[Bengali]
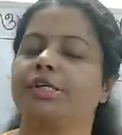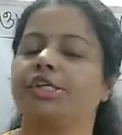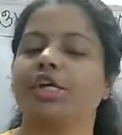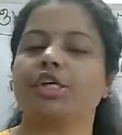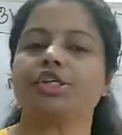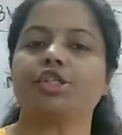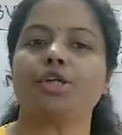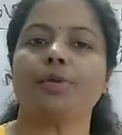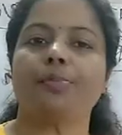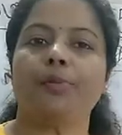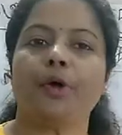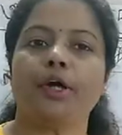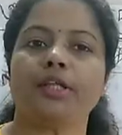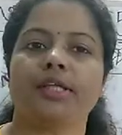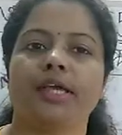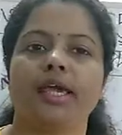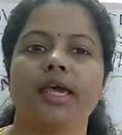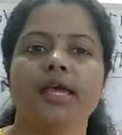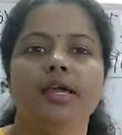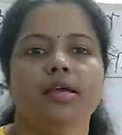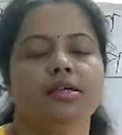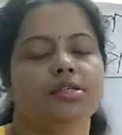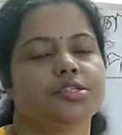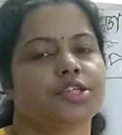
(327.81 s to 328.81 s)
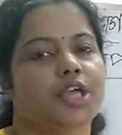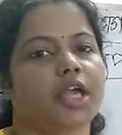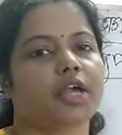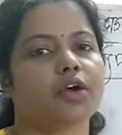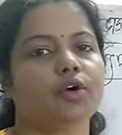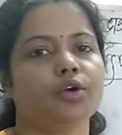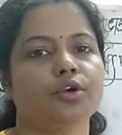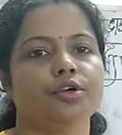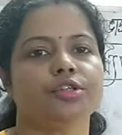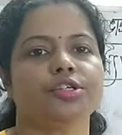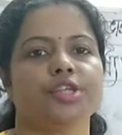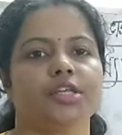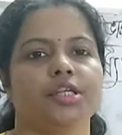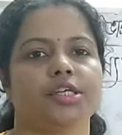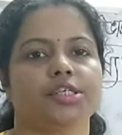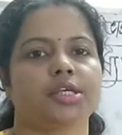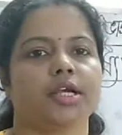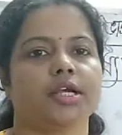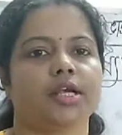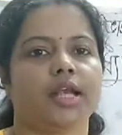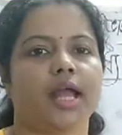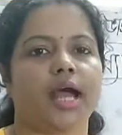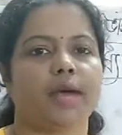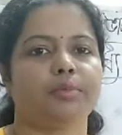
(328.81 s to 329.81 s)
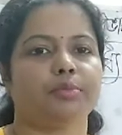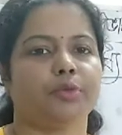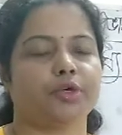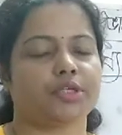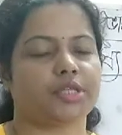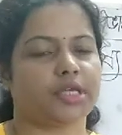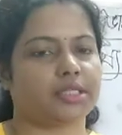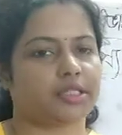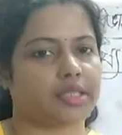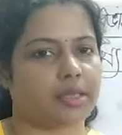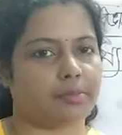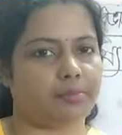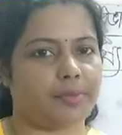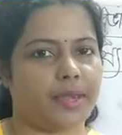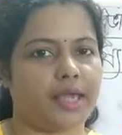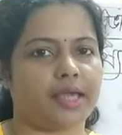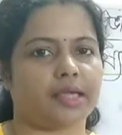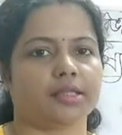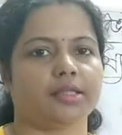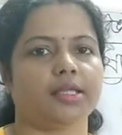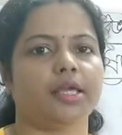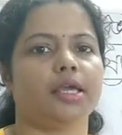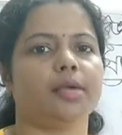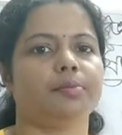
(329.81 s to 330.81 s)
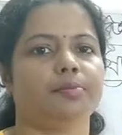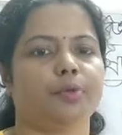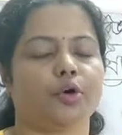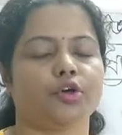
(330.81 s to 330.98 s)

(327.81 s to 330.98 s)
বিশেষ্যপদ কি যে কোনো জিনিসের নাম বোঝাতে ব্যক্তি